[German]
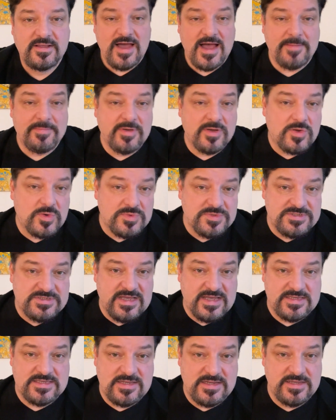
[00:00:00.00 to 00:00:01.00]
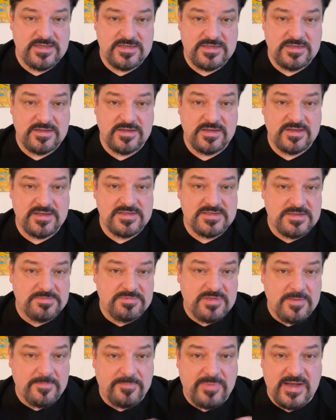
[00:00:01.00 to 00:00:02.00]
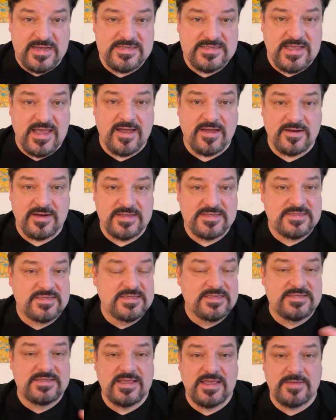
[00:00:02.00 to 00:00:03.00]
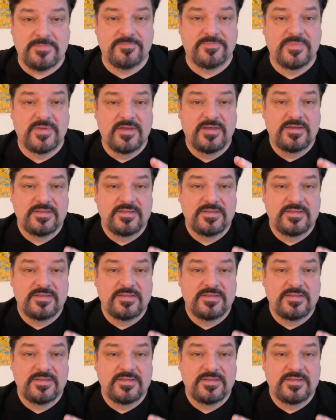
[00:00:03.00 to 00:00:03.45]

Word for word: Aber grundsätzlich, es gibt ein paar Sachen, ein System,